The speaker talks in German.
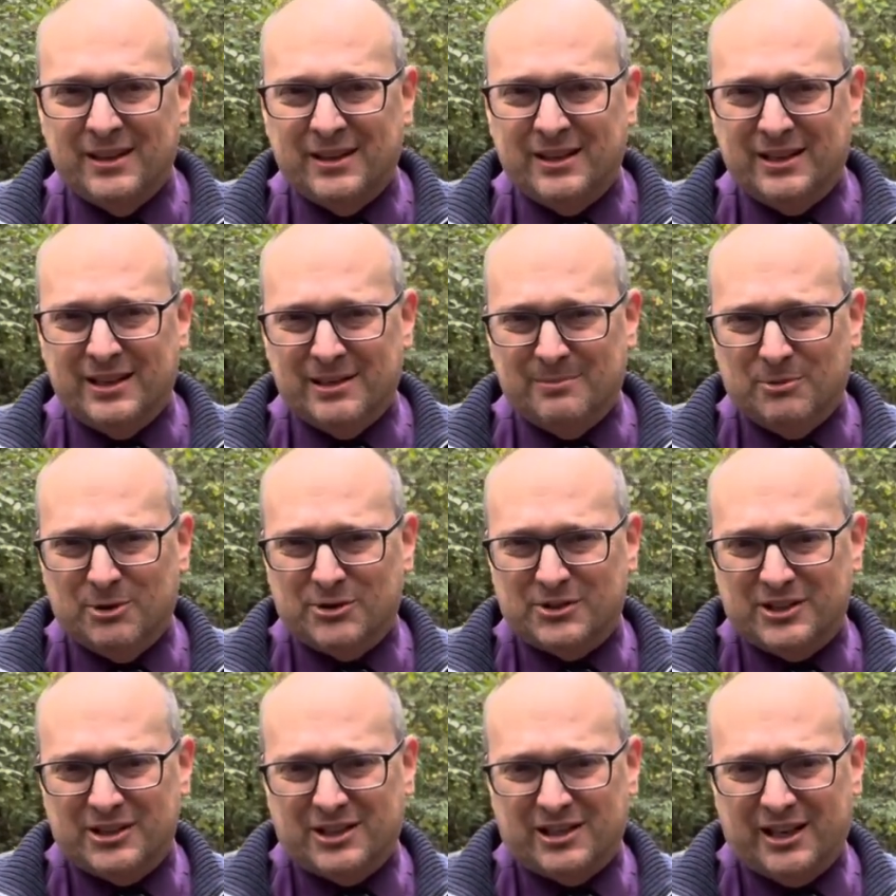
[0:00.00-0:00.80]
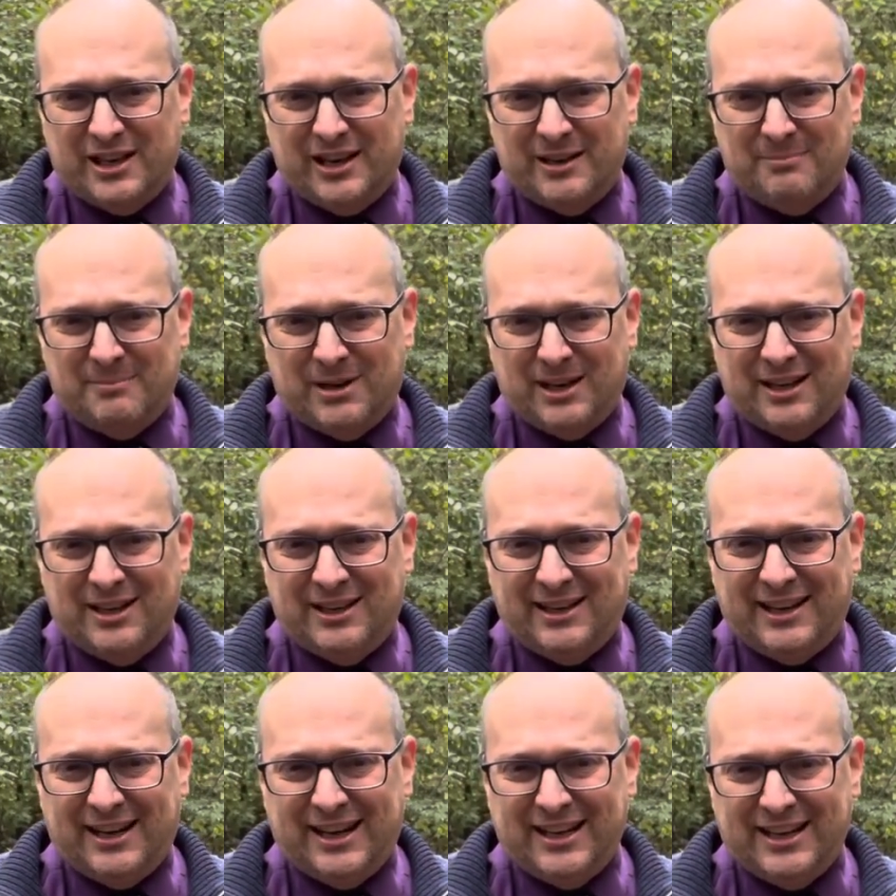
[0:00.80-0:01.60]
Hier muss ich einmal
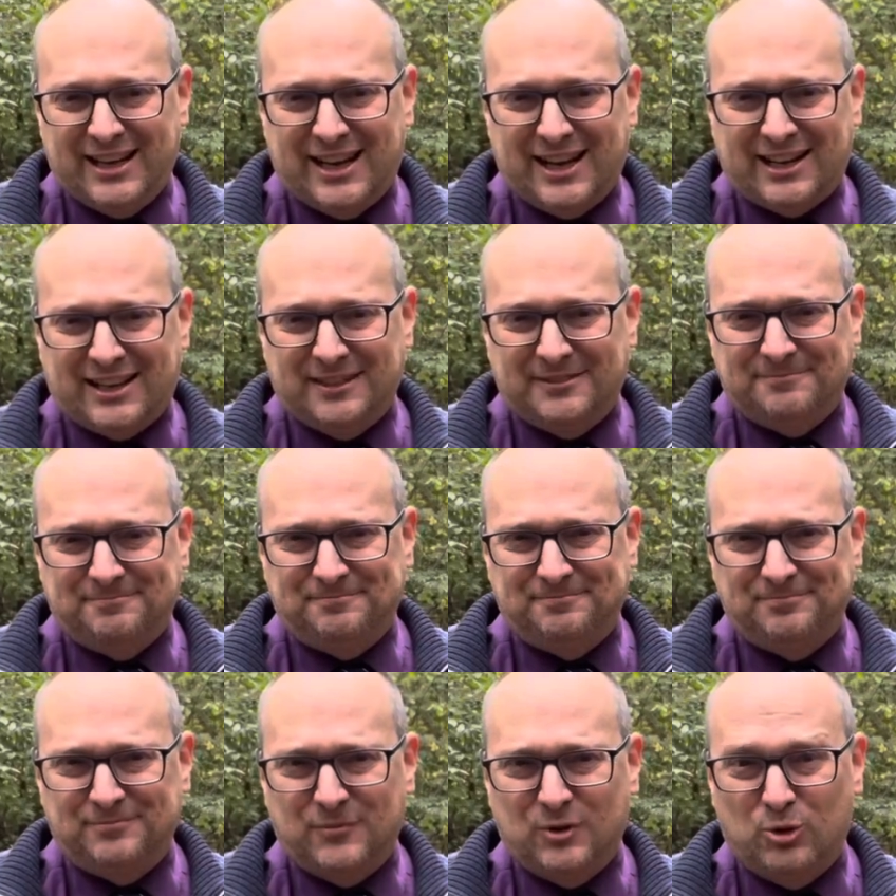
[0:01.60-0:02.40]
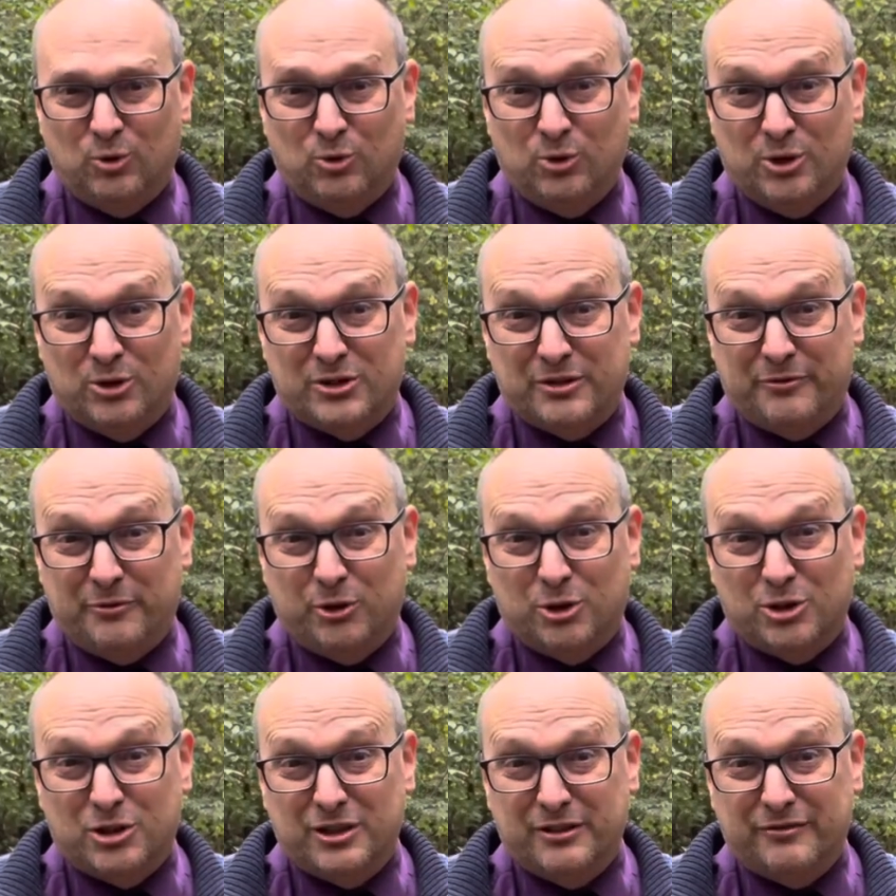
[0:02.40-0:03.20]
einhaken. Unnütze
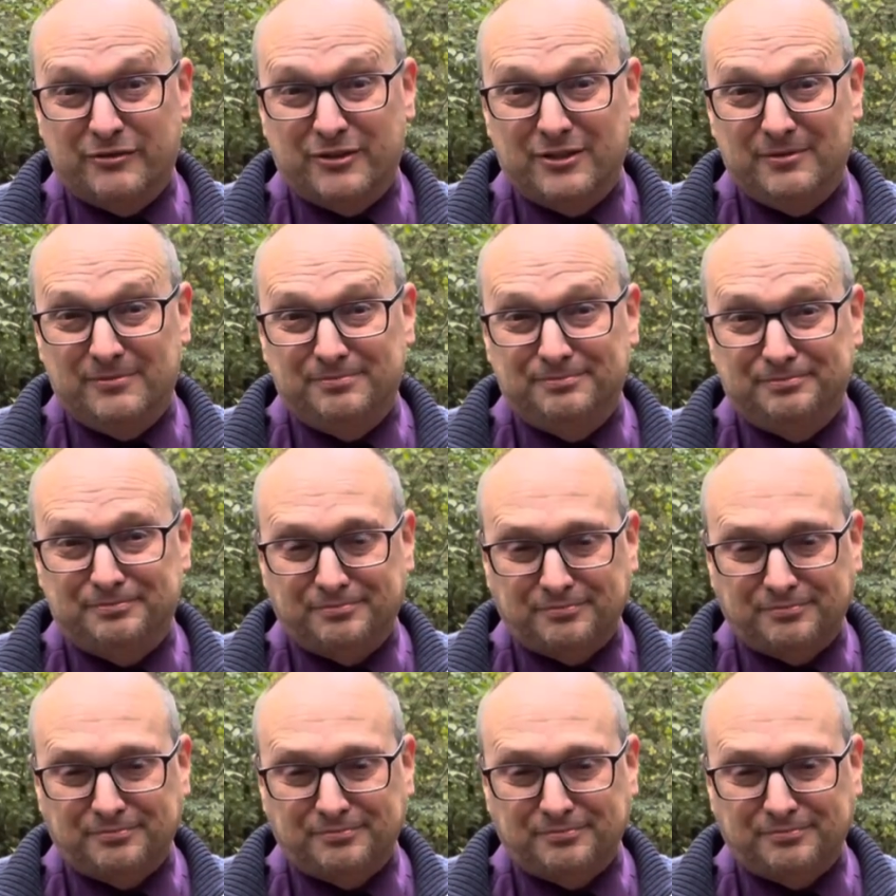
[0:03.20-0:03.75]
Vorschriften,